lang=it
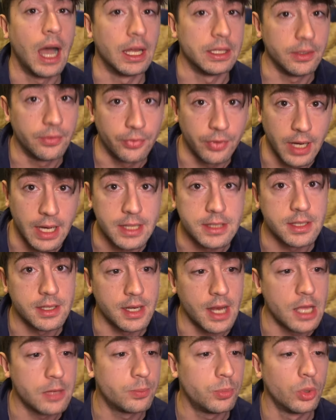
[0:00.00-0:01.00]
a differenza
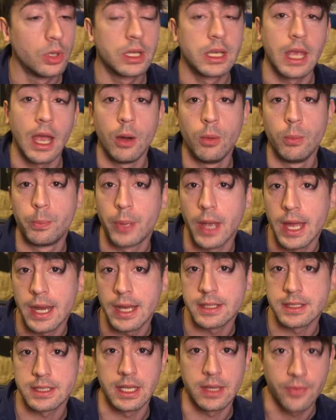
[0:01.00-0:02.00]
di Red Bull che ha un
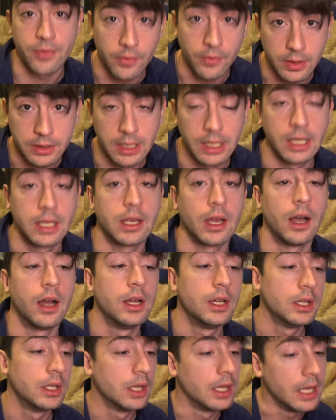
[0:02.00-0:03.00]
Perez che fa fatica
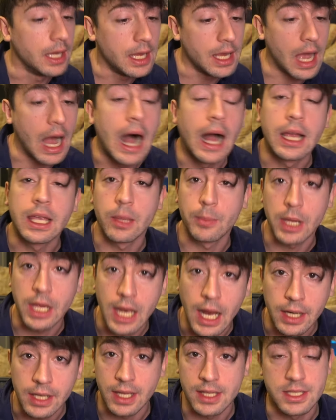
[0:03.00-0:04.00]
e anche
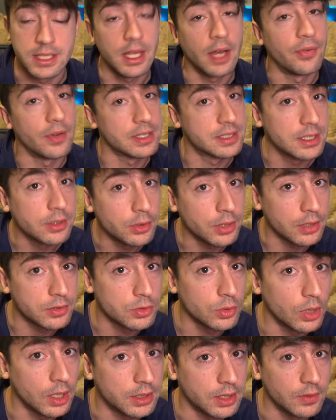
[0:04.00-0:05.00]
McLaren che si dà fastidio da
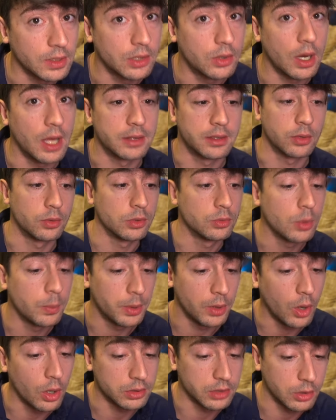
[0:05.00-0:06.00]
sola, tra virgolette, con i due
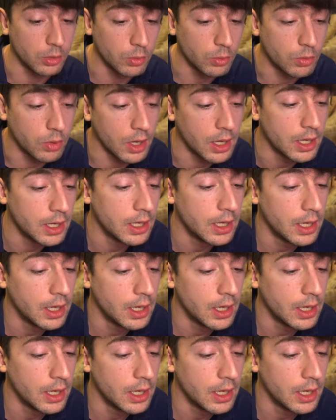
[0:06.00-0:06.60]
piloti comunque